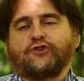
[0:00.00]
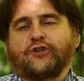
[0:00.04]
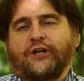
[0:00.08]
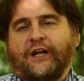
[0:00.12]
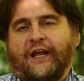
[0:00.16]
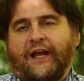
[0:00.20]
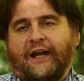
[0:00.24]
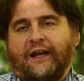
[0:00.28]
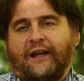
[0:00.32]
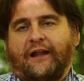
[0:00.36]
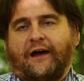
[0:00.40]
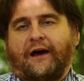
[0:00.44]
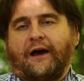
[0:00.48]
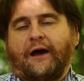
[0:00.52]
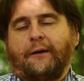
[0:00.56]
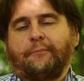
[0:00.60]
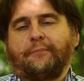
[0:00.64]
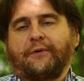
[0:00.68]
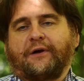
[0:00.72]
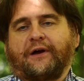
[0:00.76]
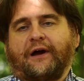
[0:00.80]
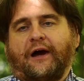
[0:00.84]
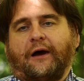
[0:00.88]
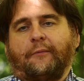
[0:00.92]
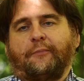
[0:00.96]
schneller
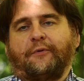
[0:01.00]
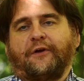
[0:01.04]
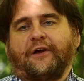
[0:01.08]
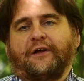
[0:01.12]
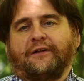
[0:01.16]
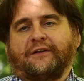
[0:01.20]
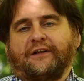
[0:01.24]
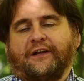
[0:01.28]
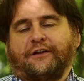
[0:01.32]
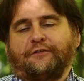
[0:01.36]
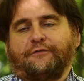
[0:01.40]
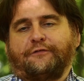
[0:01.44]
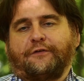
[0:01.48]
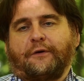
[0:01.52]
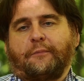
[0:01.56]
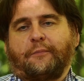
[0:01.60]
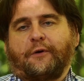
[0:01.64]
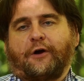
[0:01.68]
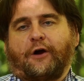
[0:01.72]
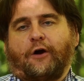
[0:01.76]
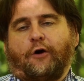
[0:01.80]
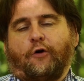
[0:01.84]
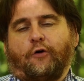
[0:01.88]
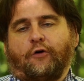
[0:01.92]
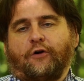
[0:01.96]
Abgabe an den
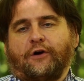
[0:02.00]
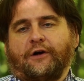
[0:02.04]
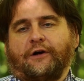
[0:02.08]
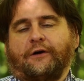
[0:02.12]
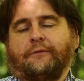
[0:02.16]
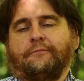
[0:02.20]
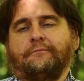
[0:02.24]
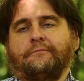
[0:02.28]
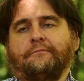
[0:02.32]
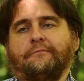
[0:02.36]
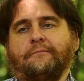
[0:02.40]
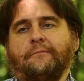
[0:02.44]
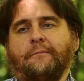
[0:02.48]
Verbraucher.